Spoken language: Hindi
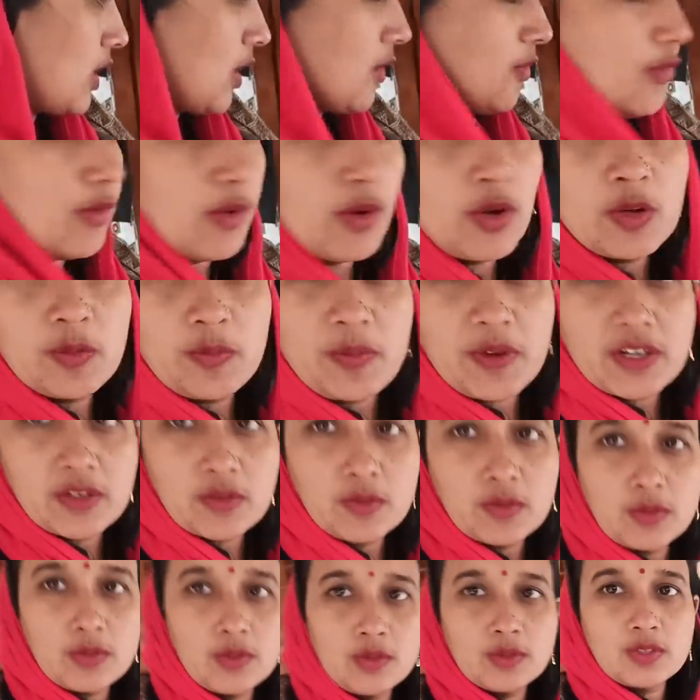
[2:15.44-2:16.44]
के फोन
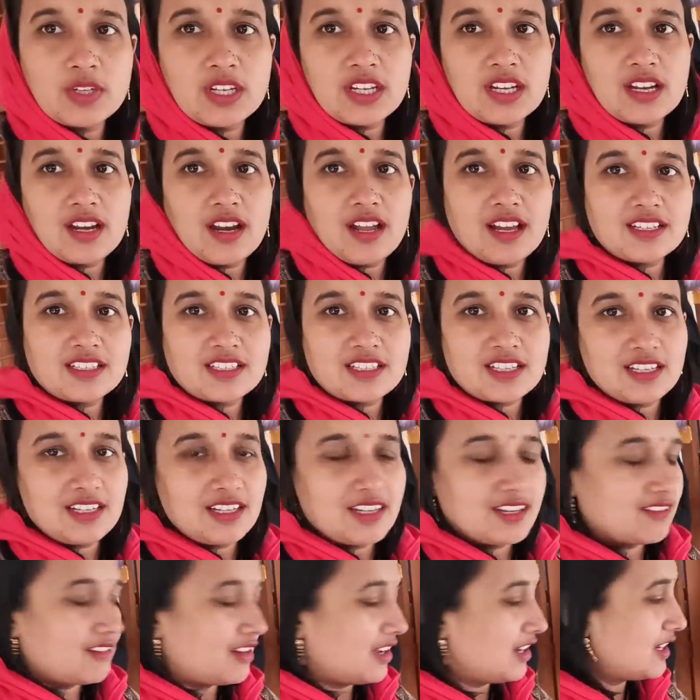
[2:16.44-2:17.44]
पर गुड्डू की क्लास
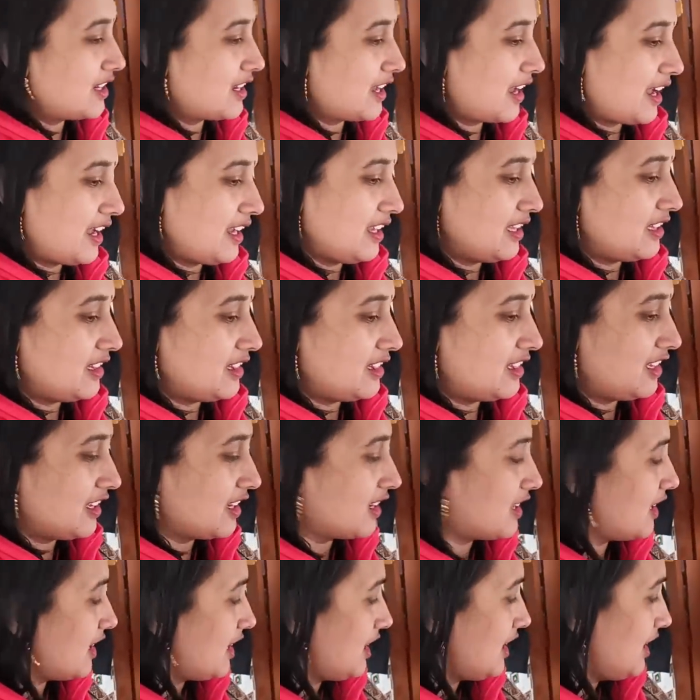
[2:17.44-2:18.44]
चलने वाली है
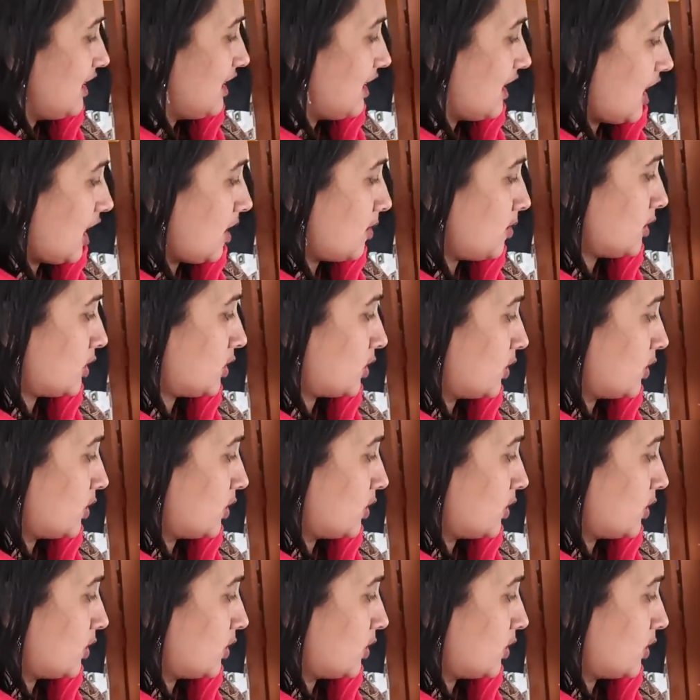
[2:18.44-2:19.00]
हिंदी की अभी